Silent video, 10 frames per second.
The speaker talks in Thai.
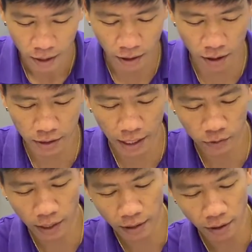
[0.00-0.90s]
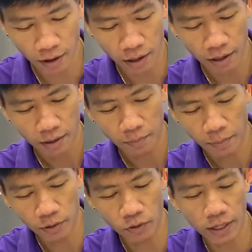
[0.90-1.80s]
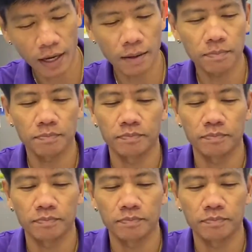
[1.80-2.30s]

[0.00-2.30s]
ก็สินค้าตัวนั้นก็เป็นตัวนี้ครับ